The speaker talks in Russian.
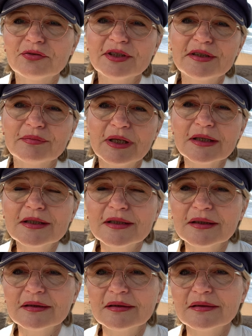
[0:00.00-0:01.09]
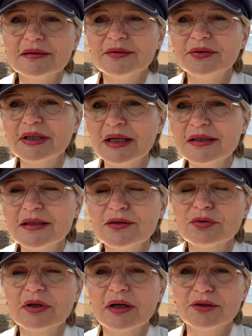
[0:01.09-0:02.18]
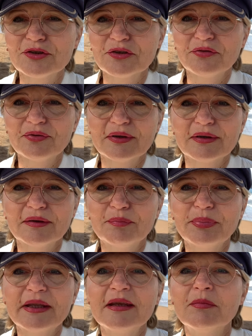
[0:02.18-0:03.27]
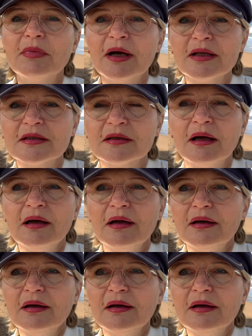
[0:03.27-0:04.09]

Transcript: 18-19 градусов а, поднимается.